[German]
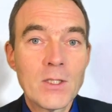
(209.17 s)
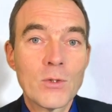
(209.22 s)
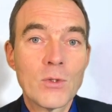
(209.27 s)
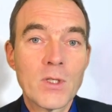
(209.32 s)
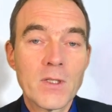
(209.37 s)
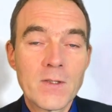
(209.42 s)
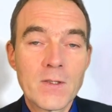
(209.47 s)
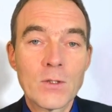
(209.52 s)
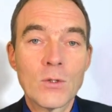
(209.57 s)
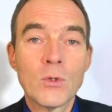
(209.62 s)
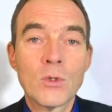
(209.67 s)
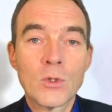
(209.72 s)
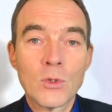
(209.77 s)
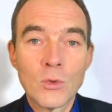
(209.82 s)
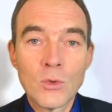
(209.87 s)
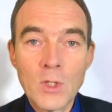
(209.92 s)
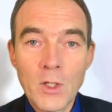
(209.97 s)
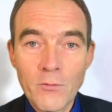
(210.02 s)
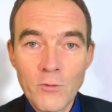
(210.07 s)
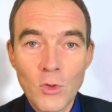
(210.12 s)
Aufgrund der
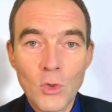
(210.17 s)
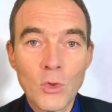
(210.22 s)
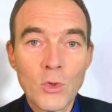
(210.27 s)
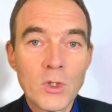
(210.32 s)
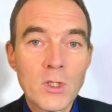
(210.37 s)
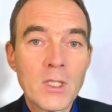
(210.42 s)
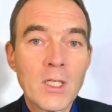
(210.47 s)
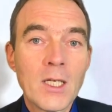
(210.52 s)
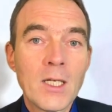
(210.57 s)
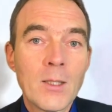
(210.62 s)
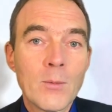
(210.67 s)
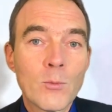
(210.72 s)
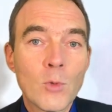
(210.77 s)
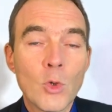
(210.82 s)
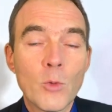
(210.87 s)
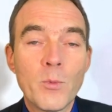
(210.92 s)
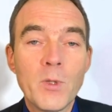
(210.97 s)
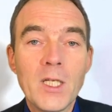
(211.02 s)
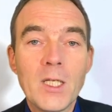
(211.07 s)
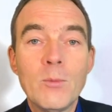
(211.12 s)
Zinssituation
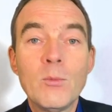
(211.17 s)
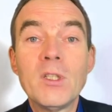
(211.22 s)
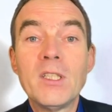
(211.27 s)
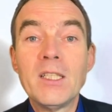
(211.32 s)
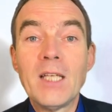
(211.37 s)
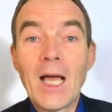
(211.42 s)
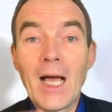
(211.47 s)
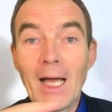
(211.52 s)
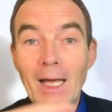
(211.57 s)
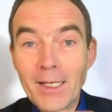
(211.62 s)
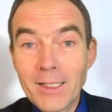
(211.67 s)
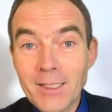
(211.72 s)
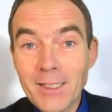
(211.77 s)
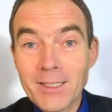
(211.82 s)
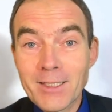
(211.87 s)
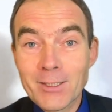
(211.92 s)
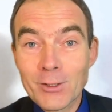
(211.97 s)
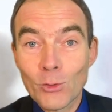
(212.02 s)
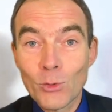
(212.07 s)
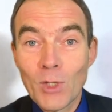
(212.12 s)
und aufgrund
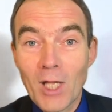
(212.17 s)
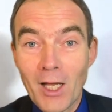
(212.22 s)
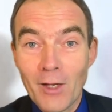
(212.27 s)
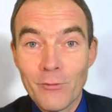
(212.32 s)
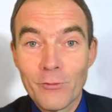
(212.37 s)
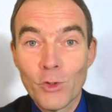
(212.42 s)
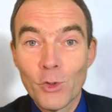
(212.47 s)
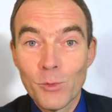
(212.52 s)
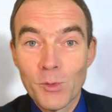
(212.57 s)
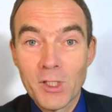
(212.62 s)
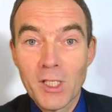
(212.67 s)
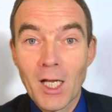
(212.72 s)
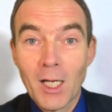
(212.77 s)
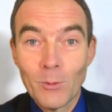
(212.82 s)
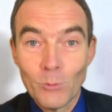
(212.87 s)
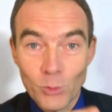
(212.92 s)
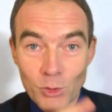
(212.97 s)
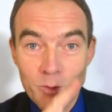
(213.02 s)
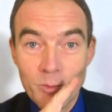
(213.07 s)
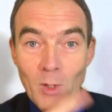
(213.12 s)
Probleme, die
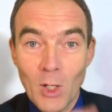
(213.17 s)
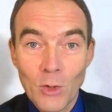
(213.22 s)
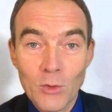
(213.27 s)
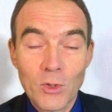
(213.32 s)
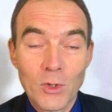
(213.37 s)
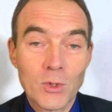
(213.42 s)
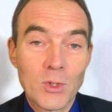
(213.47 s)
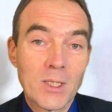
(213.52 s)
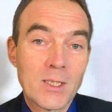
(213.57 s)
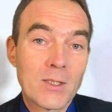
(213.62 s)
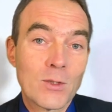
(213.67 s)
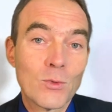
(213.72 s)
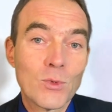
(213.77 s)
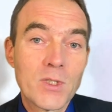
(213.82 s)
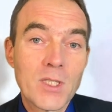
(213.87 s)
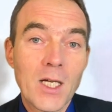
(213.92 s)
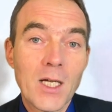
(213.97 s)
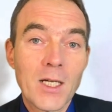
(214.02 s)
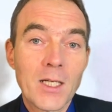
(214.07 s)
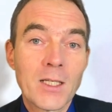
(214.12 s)
andere Solarfirmen haben,
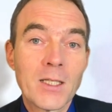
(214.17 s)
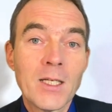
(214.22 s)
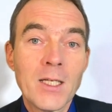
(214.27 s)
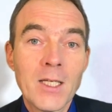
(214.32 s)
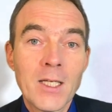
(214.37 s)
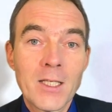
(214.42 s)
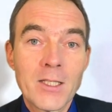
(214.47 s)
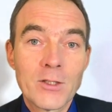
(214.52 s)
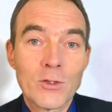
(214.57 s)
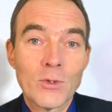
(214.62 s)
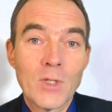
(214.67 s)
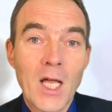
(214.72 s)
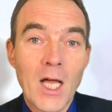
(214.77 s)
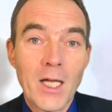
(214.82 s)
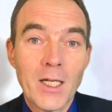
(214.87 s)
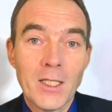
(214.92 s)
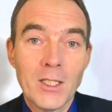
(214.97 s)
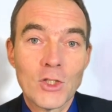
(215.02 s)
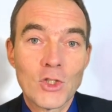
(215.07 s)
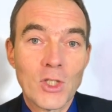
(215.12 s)
muss man auch noch dazu
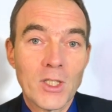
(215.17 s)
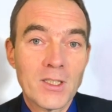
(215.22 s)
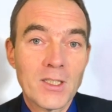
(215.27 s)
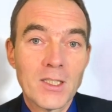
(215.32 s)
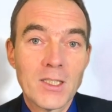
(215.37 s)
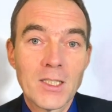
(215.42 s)
sagen,